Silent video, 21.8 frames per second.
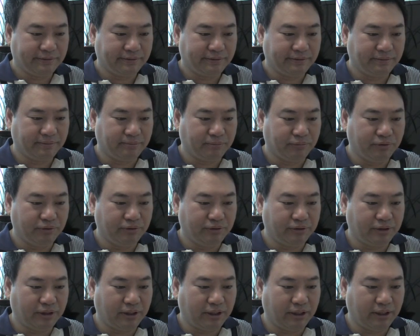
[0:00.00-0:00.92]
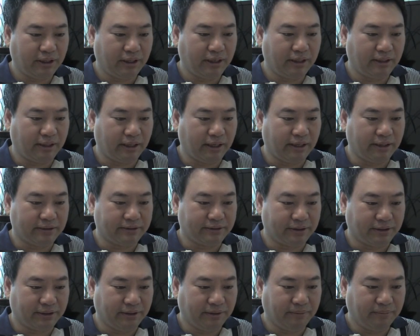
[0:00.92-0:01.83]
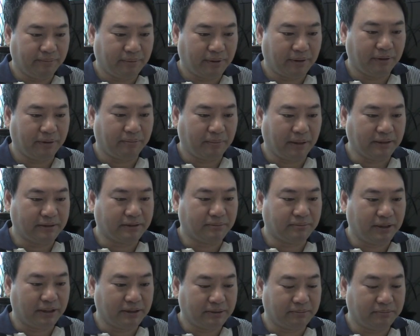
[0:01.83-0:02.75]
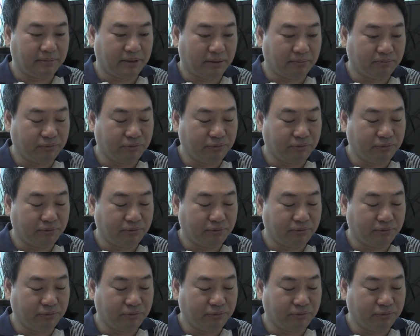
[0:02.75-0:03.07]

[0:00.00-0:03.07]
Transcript: 그 문제에 대해서 바로 말씀하십니다.